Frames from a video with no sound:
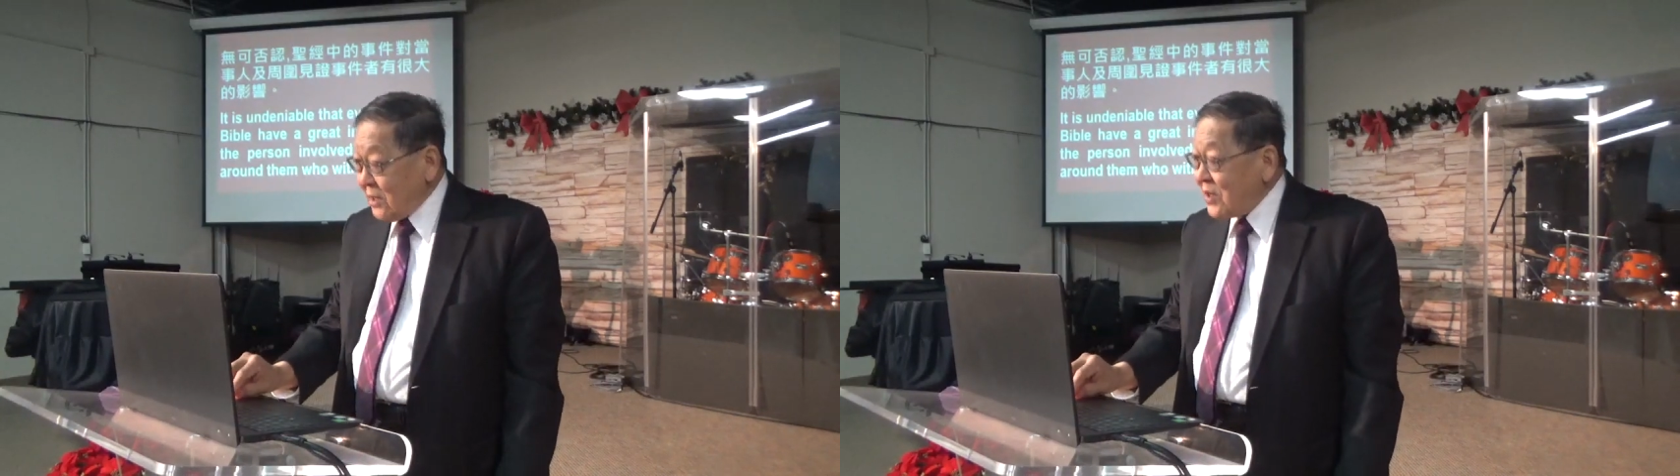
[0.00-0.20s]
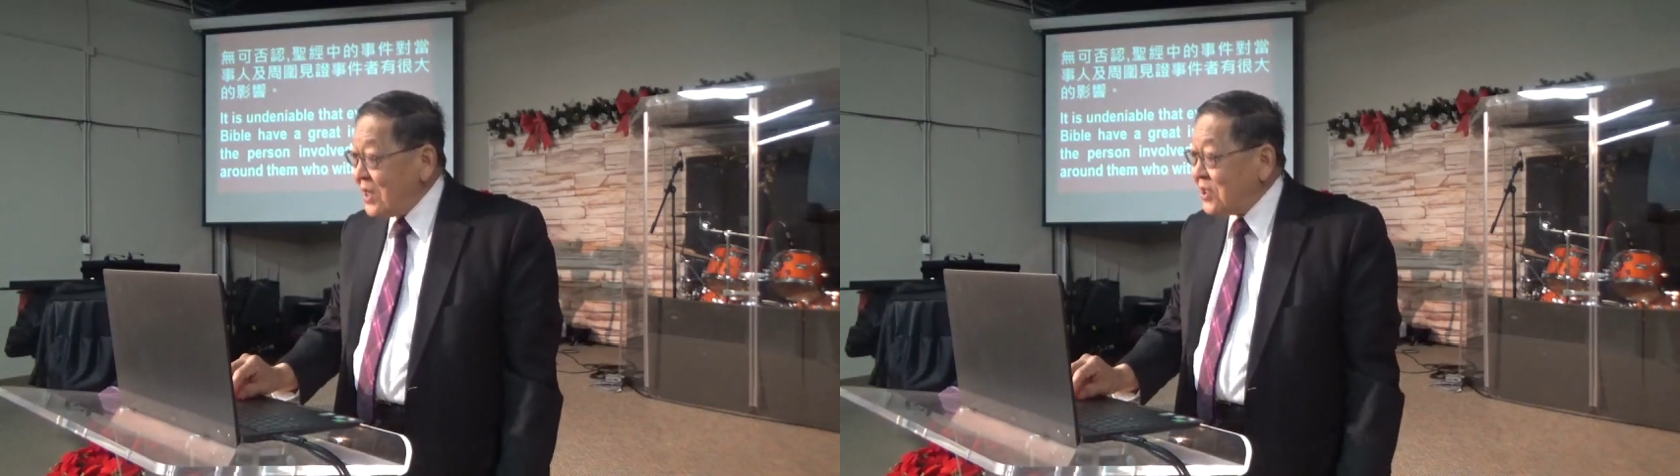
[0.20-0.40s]

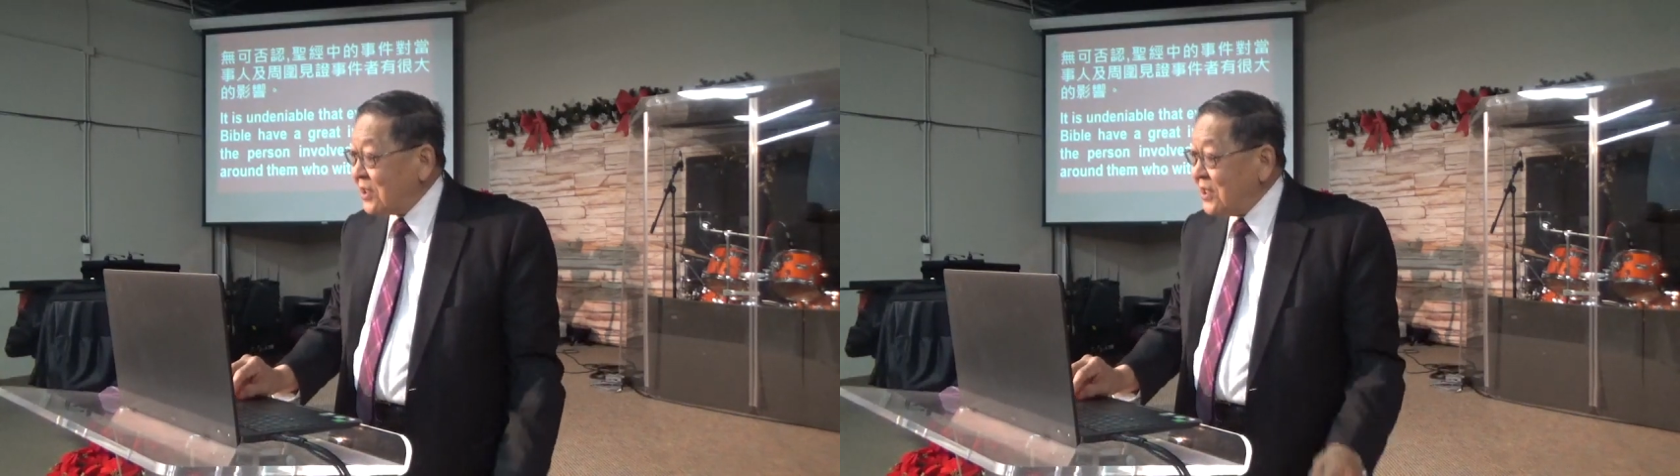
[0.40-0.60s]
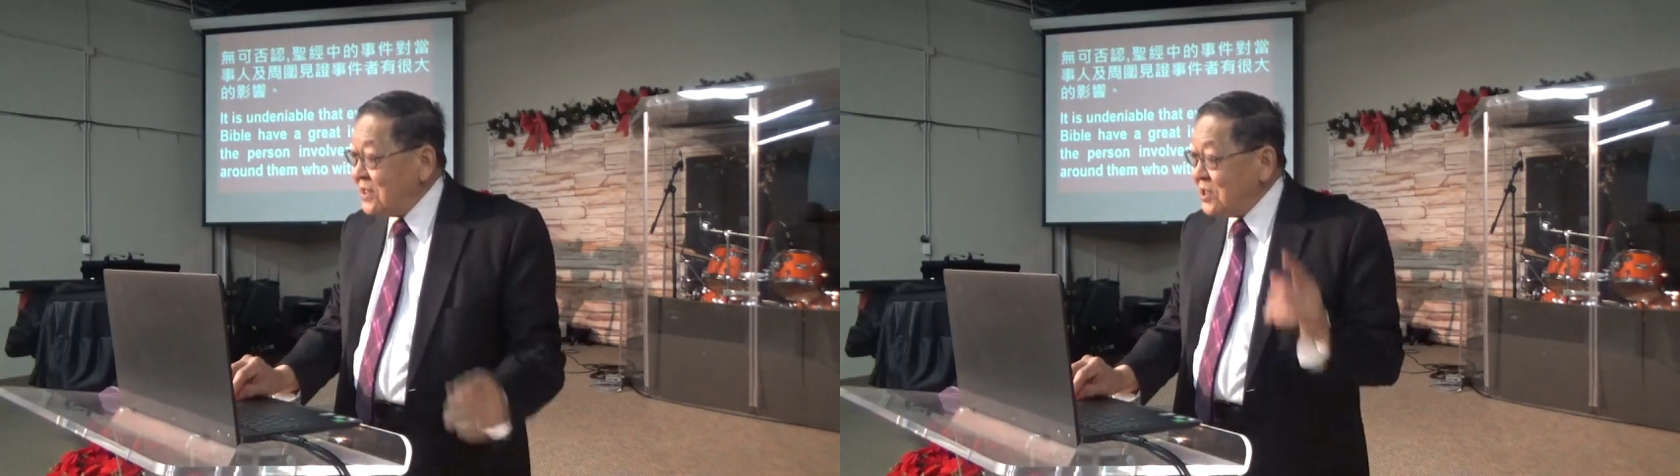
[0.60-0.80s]
但是
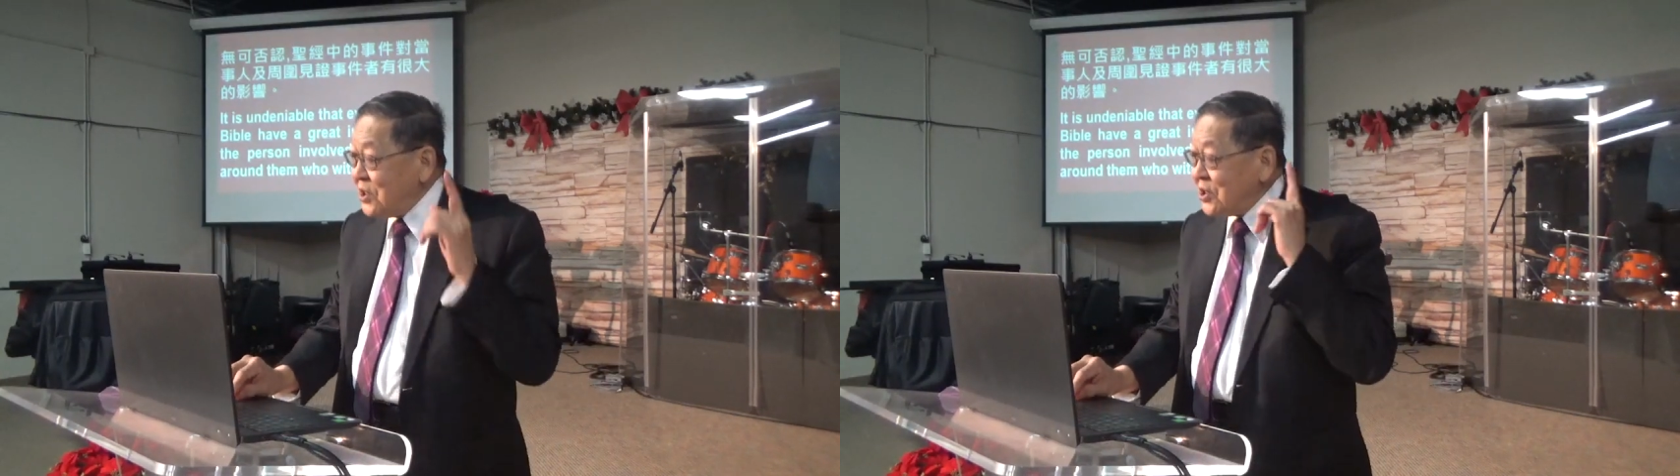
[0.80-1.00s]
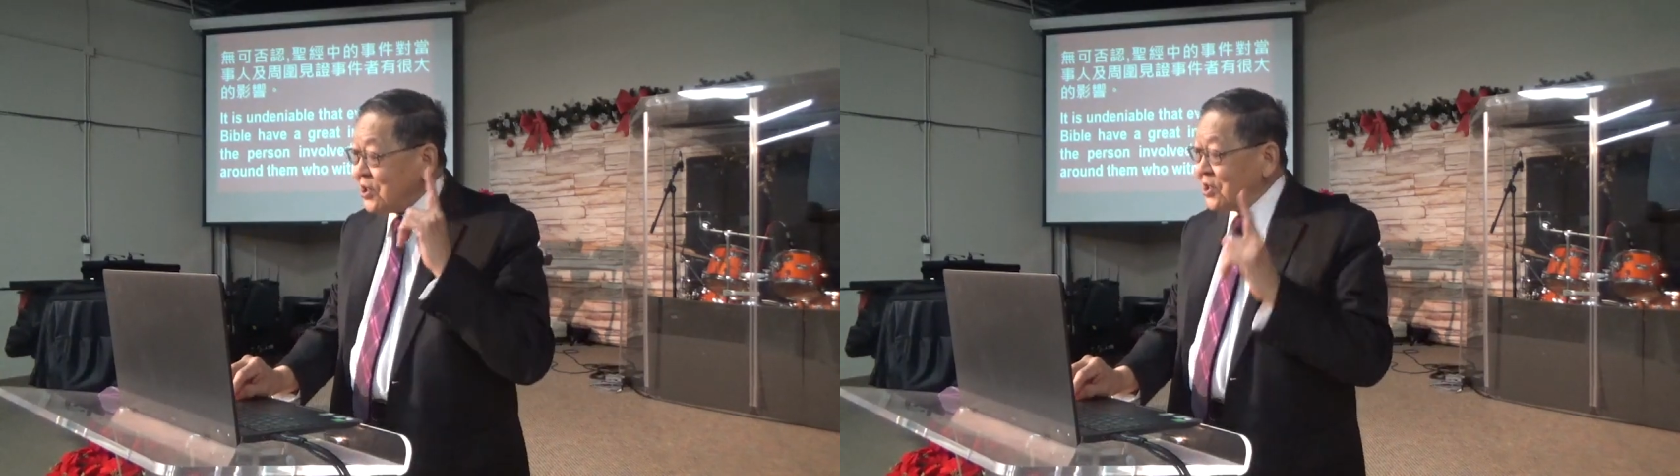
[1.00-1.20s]
根
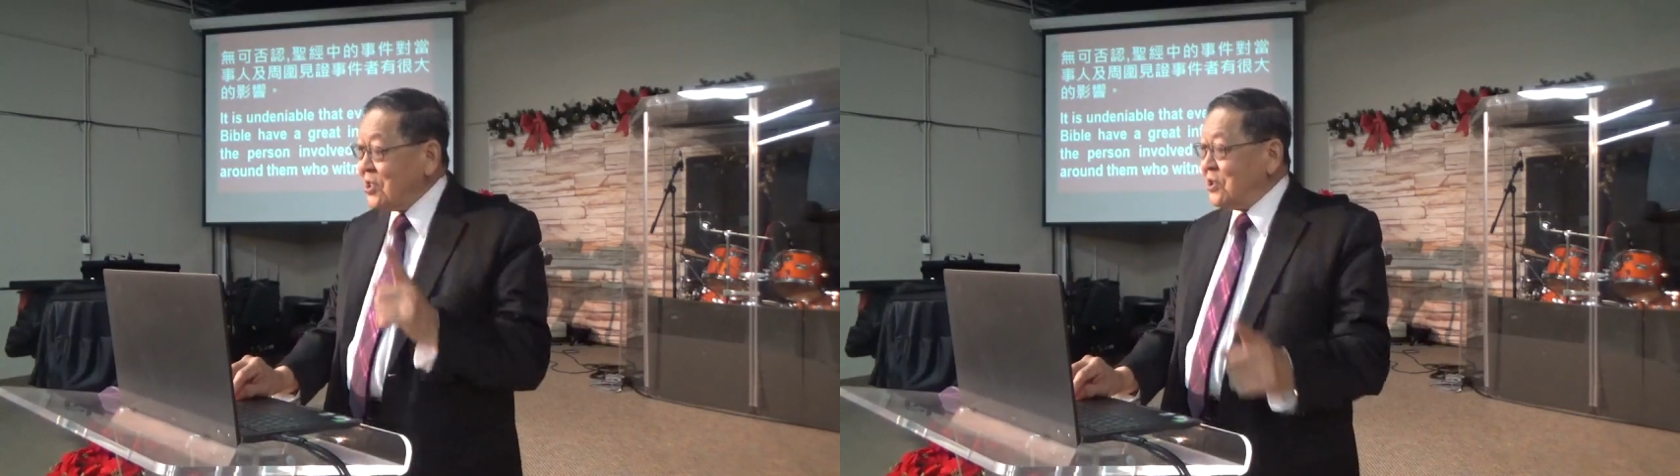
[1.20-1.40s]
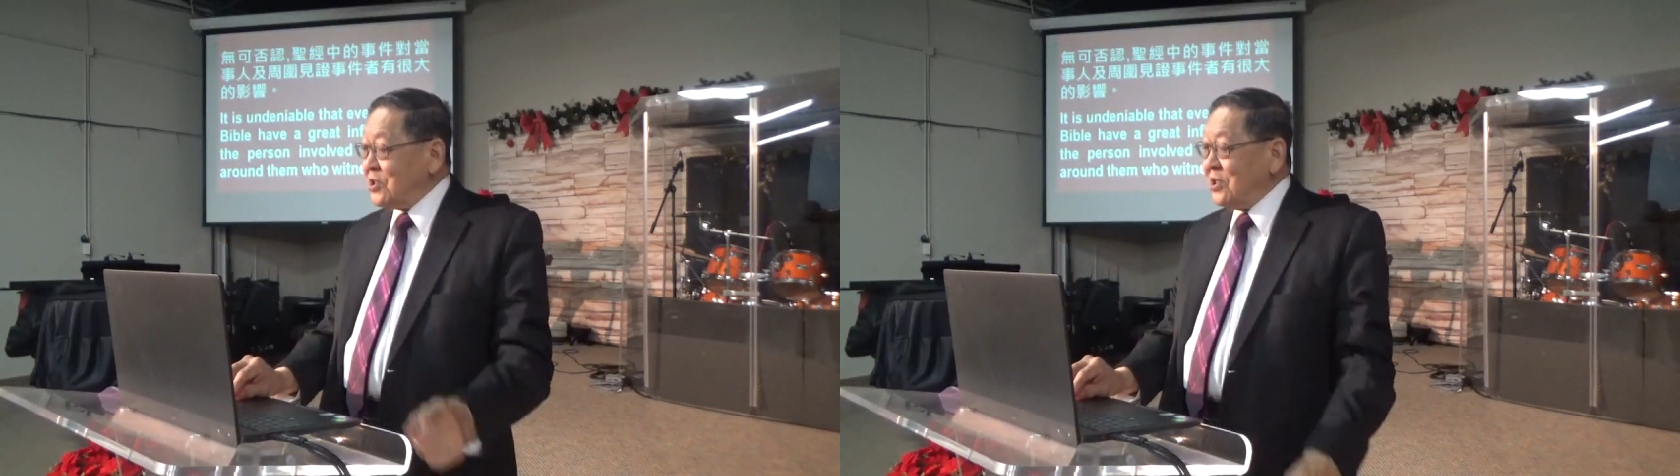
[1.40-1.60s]
据
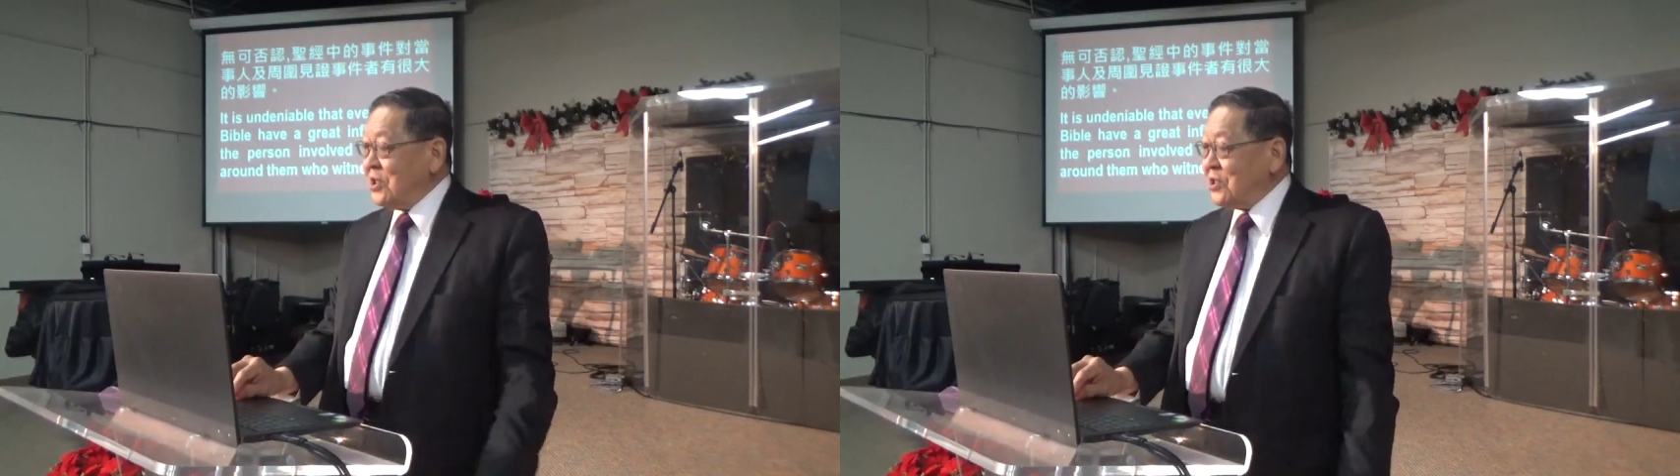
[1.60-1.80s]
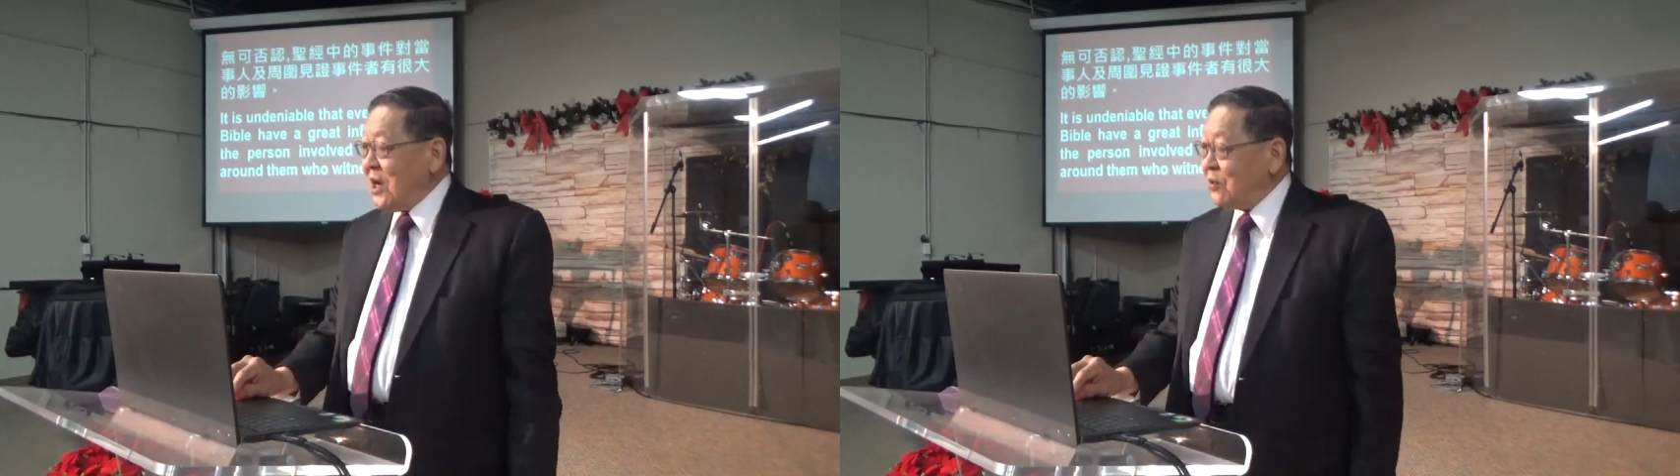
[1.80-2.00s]
圣经
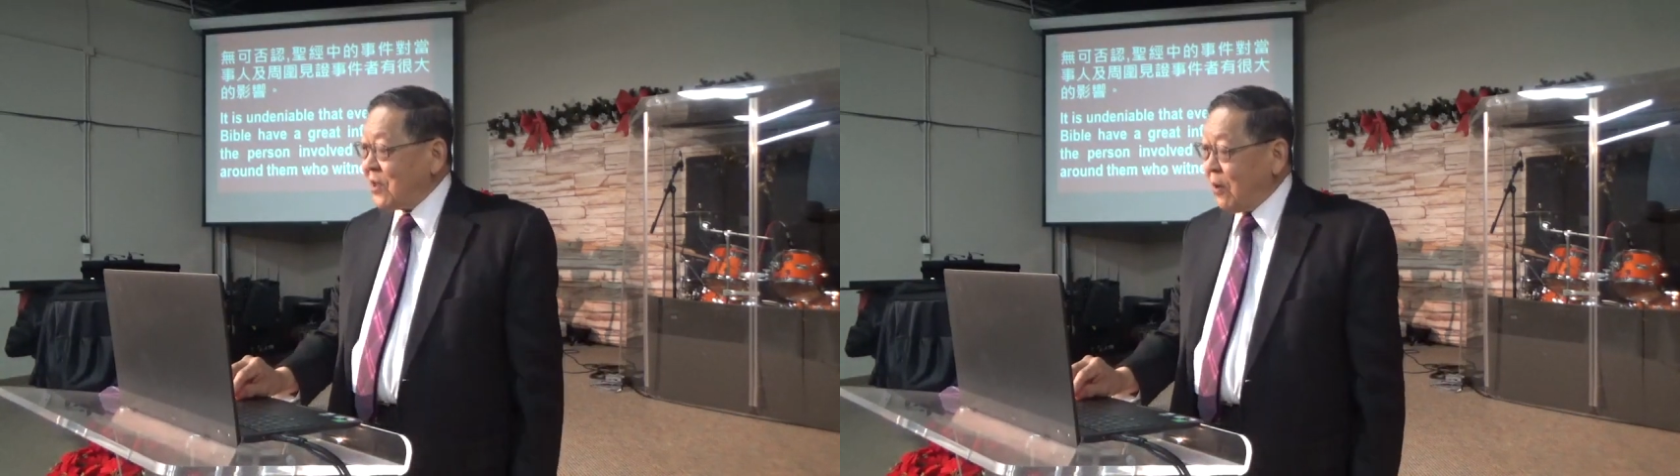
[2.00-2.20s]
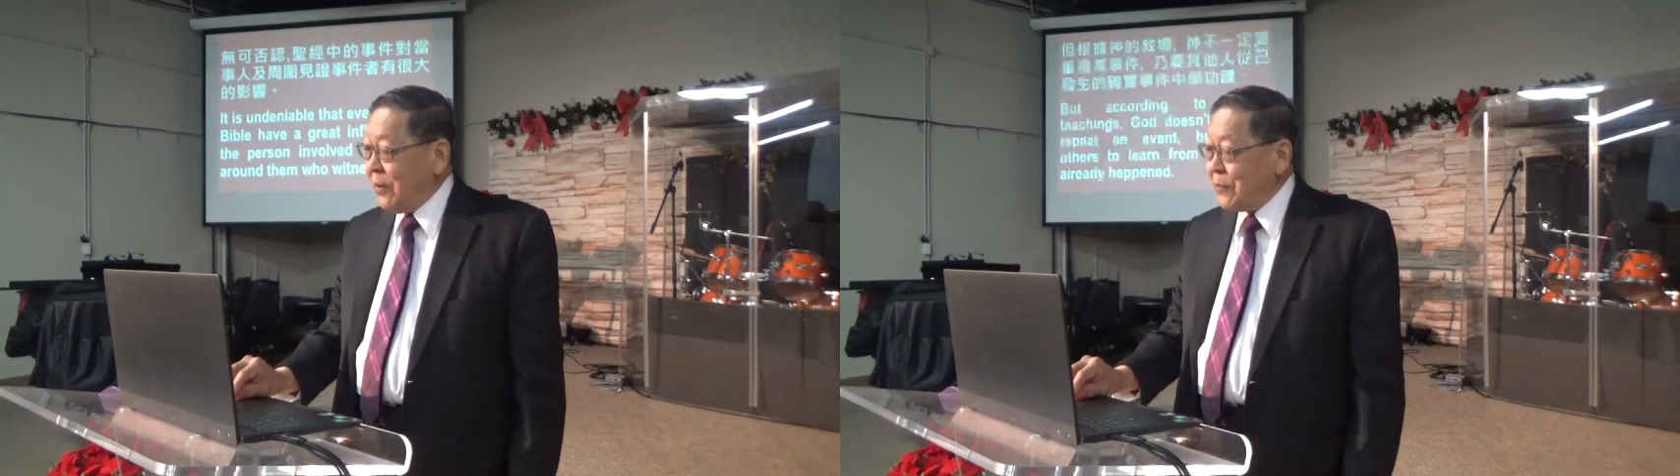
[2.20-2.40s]
的教
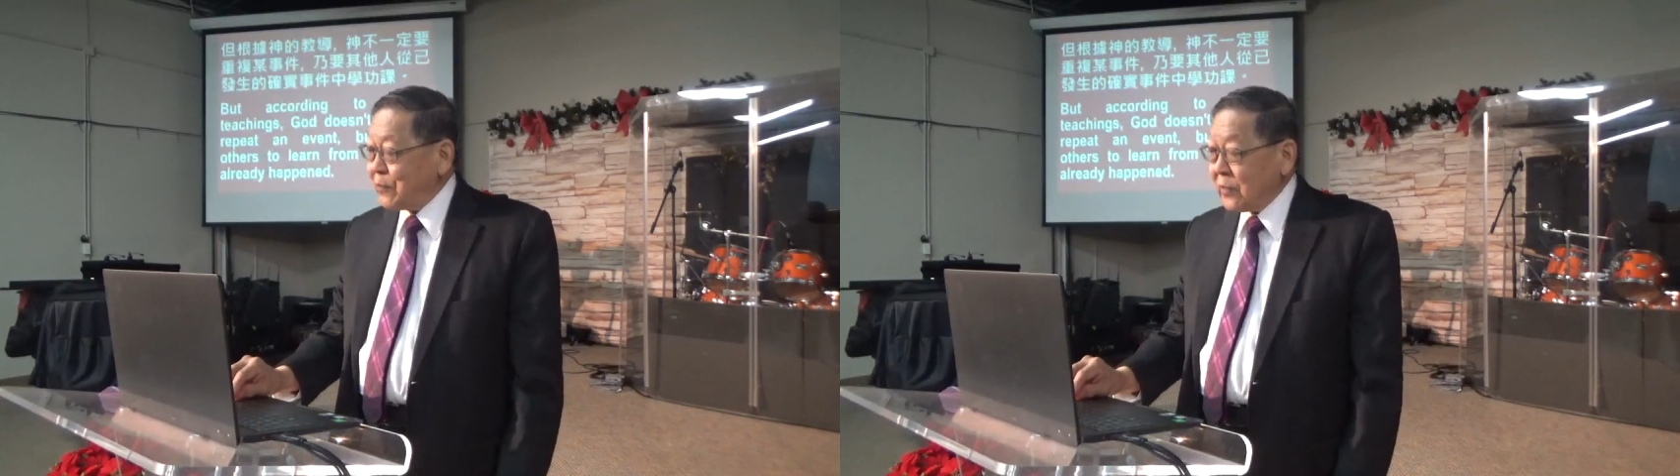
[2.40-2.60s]
导，